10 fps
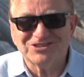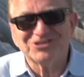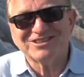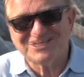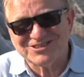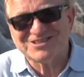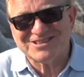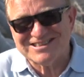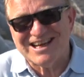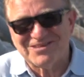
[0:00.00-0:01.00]
No i to,
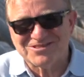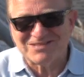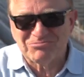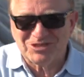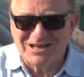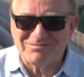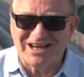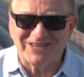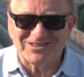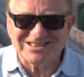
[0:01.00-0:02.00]
co zawsze było dla mnie
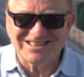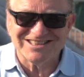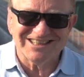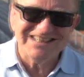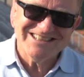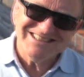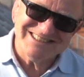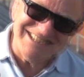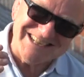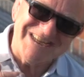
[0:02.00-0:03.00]
najważniejsze,
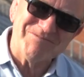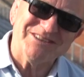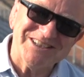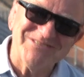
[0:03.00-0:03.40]
ten element